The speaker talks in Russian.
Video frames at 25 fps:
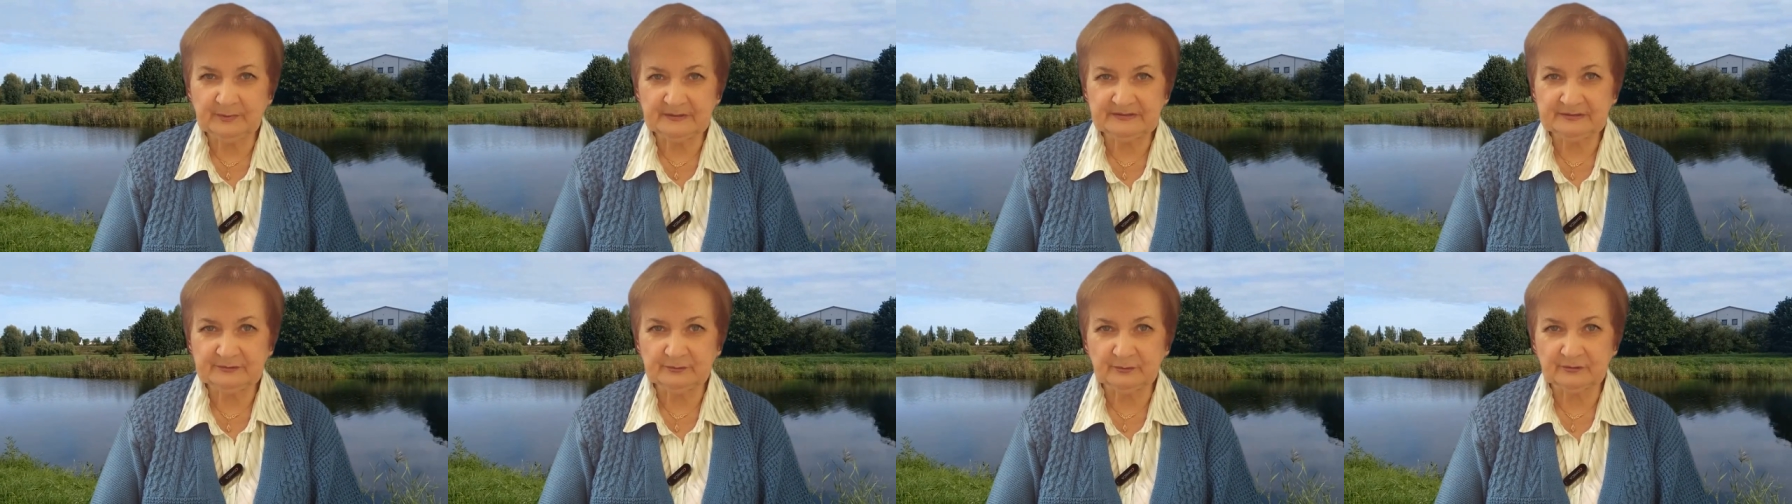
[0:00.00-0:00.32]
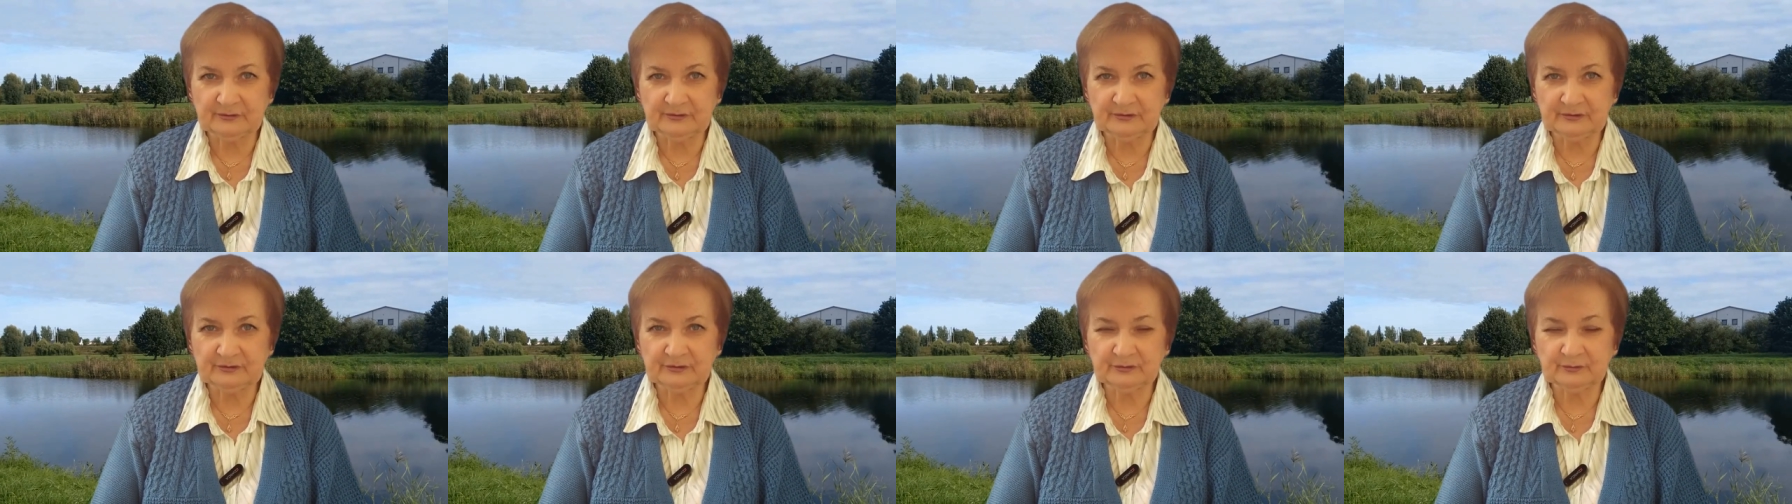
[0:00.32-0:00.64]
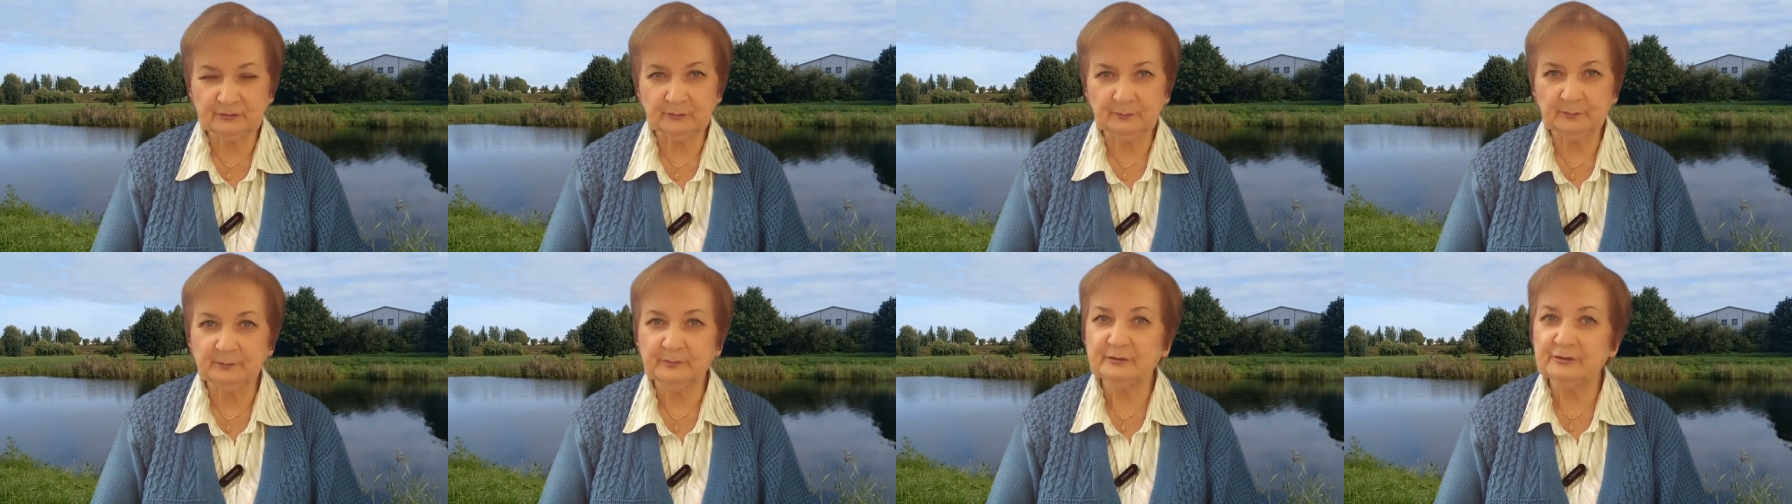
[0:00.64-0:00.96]

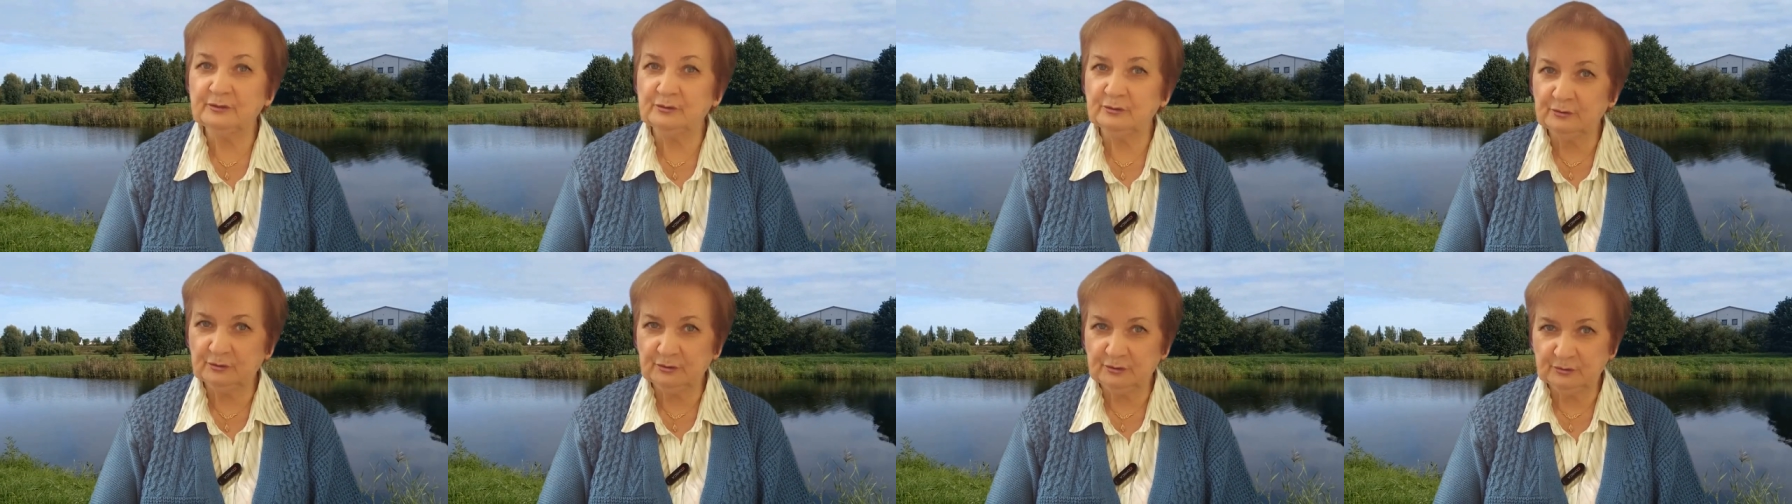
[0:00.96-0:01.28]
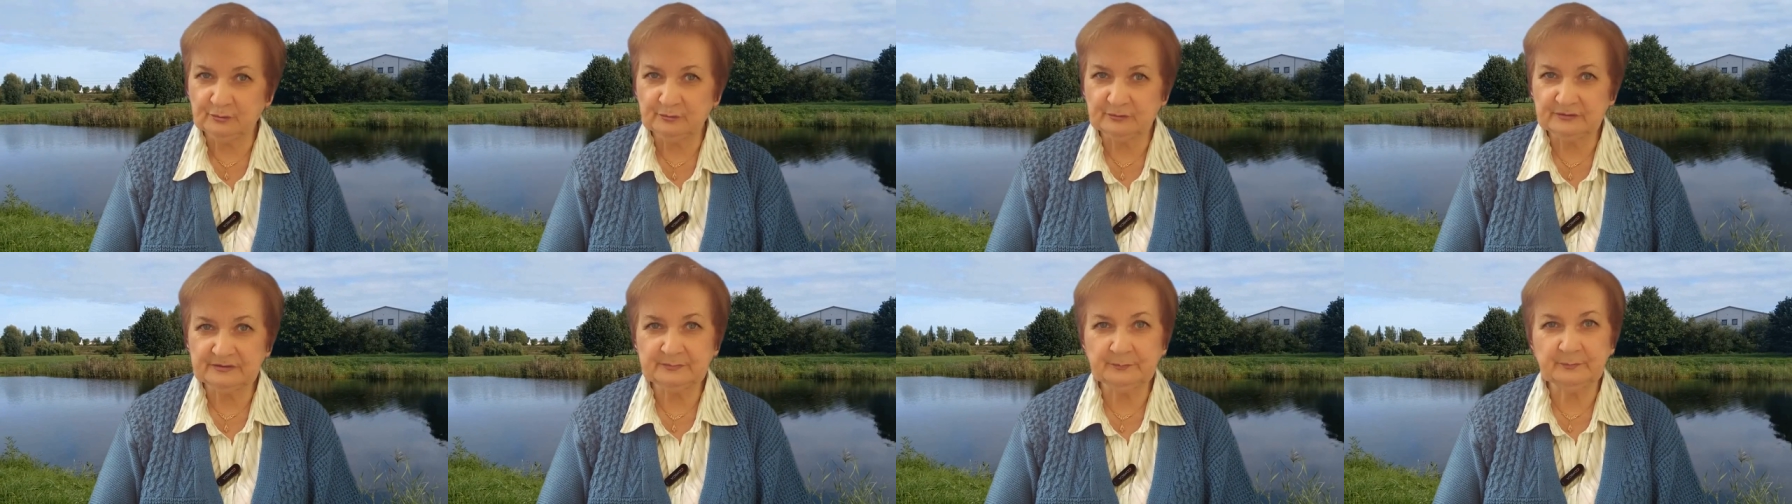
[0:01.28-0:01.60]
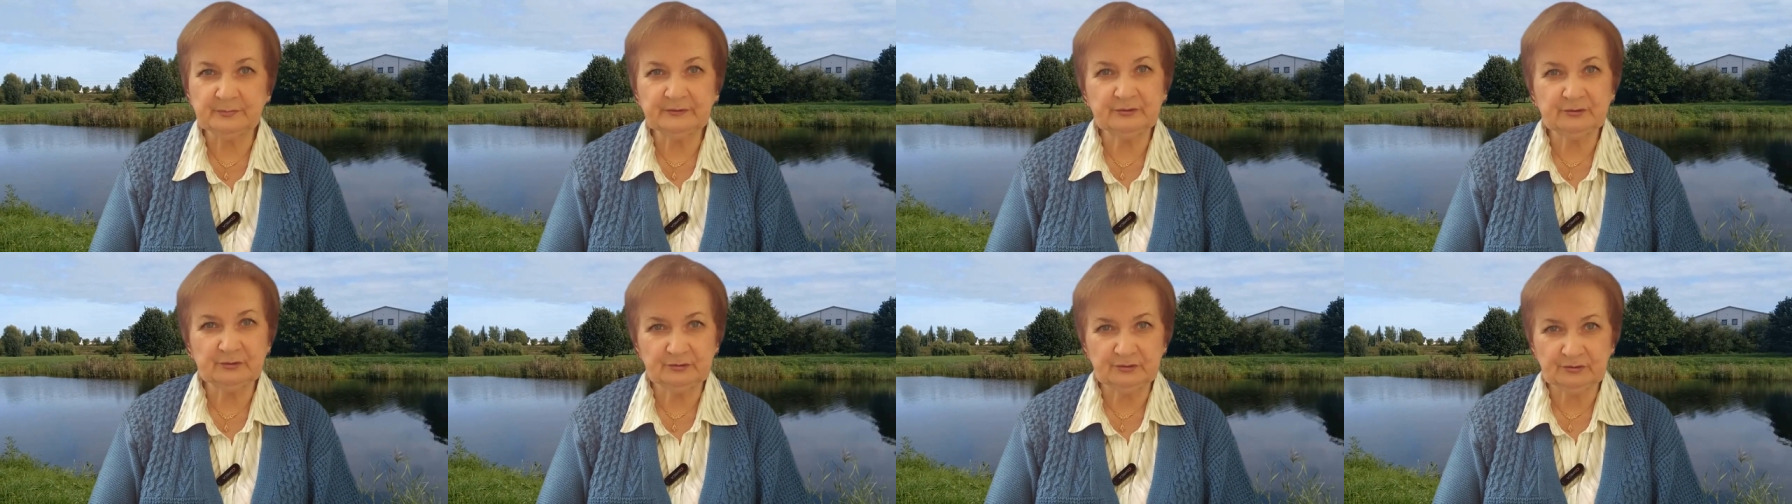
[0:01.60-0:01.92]
зернышку, по чуть-чуть, по
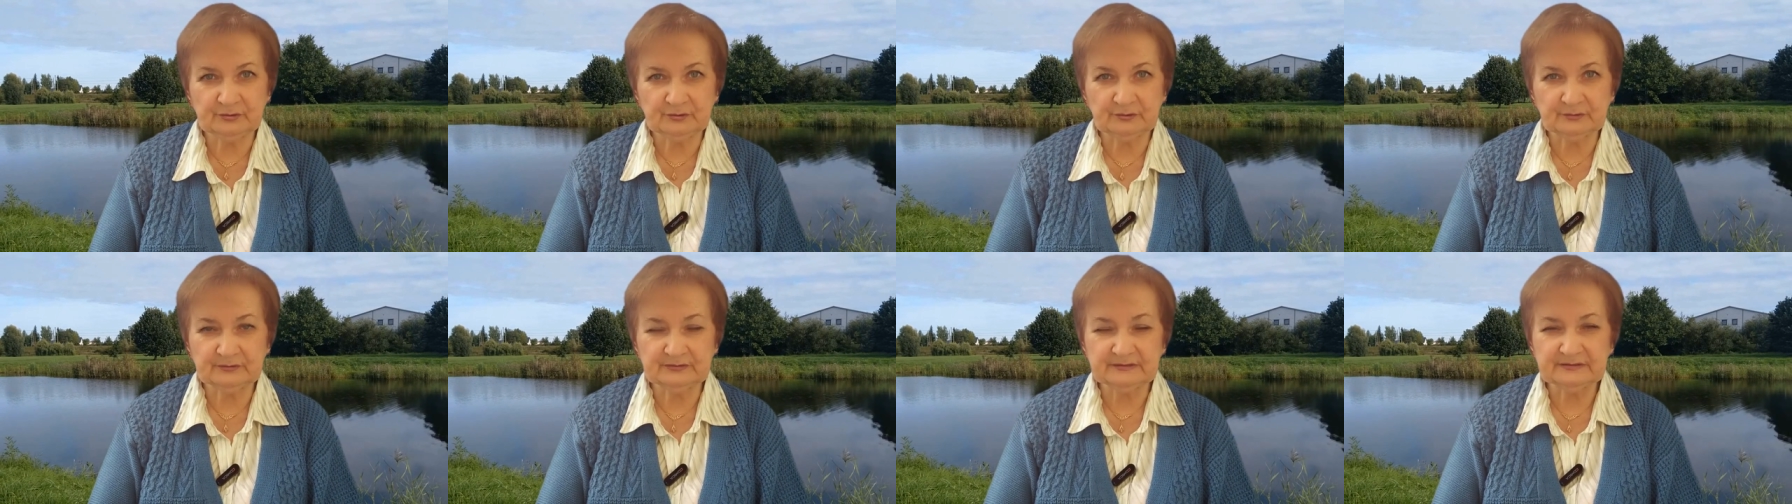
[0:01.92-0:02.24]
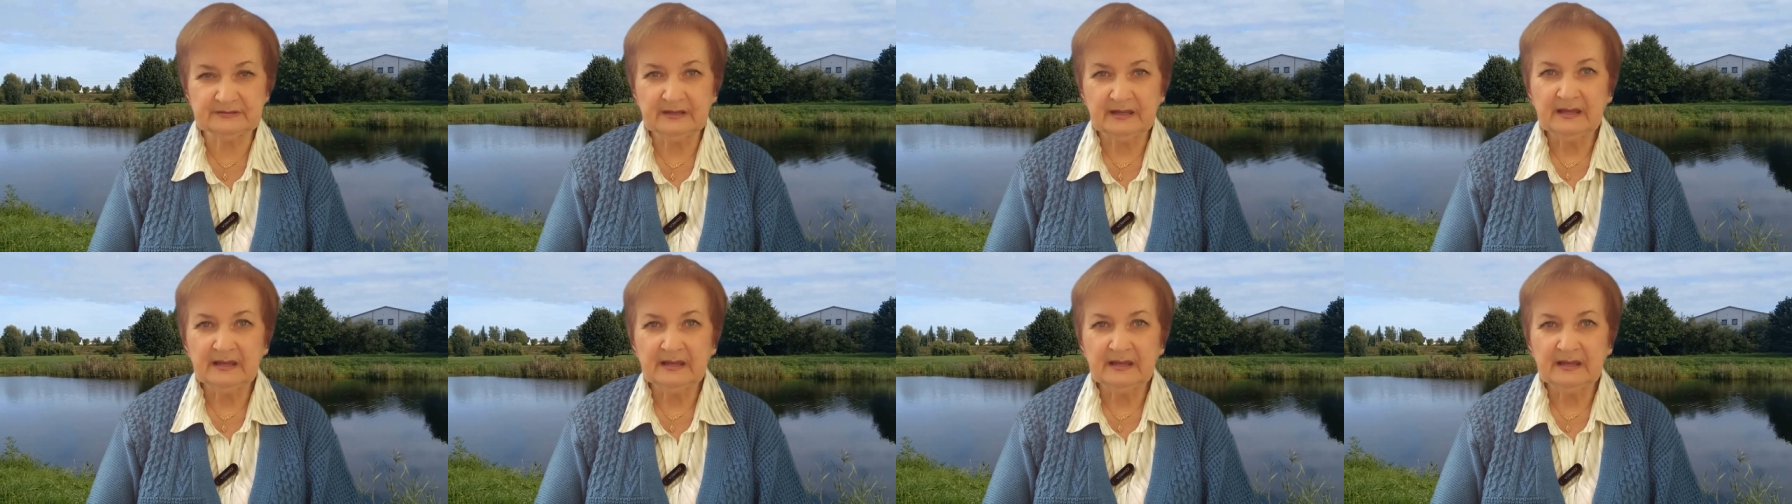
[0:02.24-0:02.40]
чуть-чуть,